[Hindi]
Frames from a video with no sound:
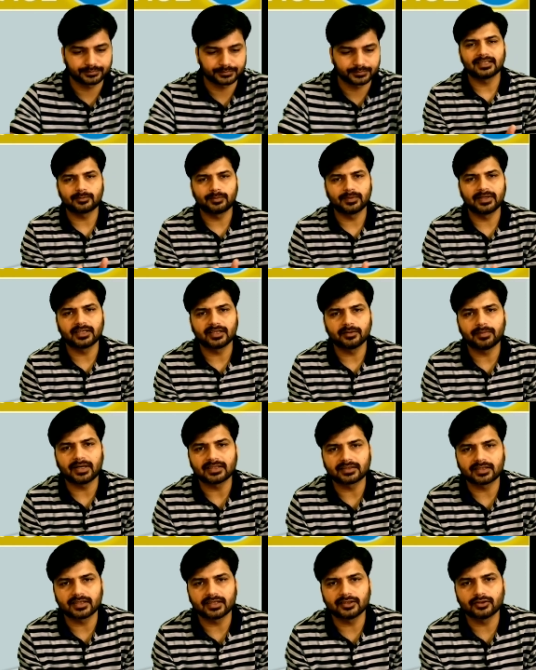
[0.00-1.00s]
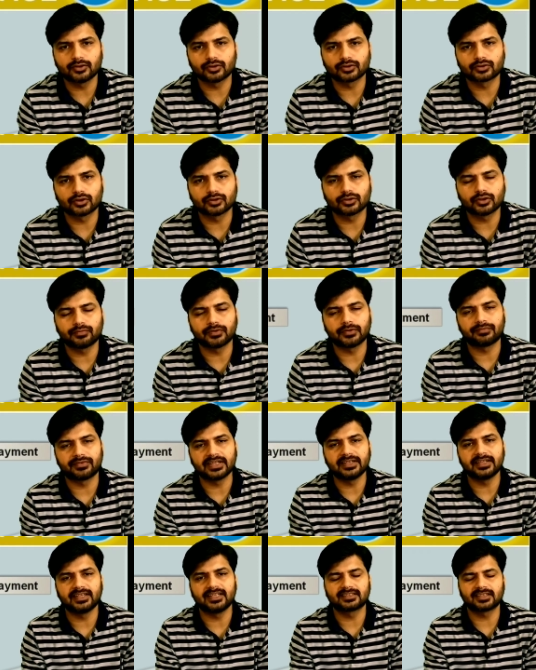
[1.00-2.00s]
ग्रेस पीरियड की बात करें दोस्तों तो
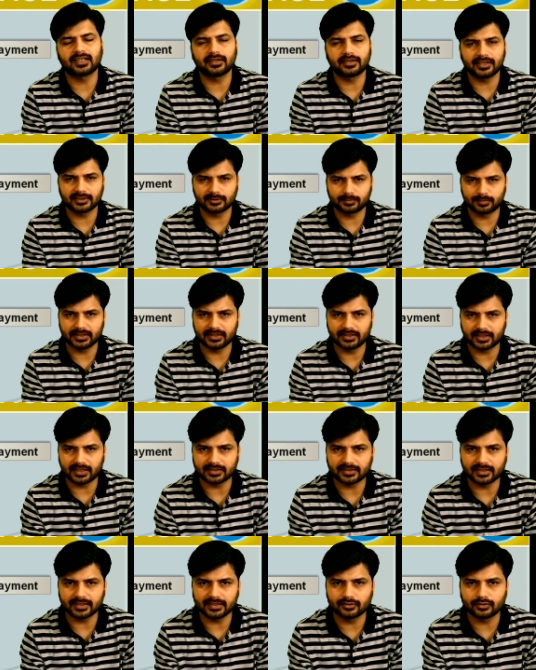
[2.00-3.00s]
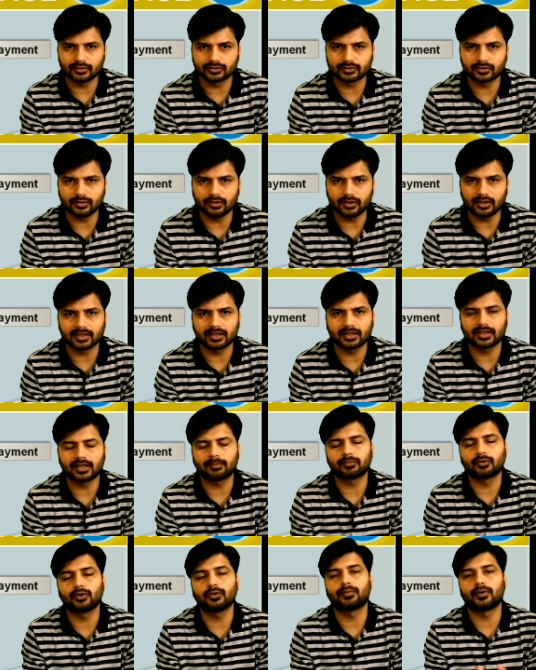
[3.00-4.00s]
15 डेज का ग्रेस पीरियड रहता है दोस्तों अगर
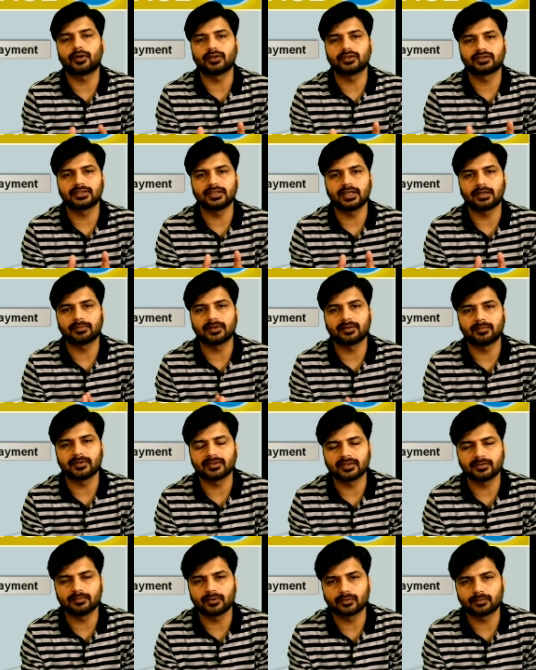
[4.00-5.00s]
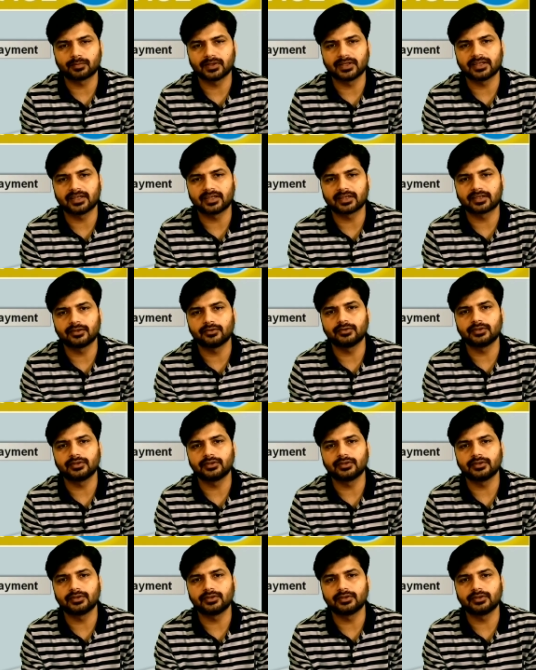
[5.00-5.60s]
आप कोई पॉलिसी आपने मंथली मोड पे ले रखी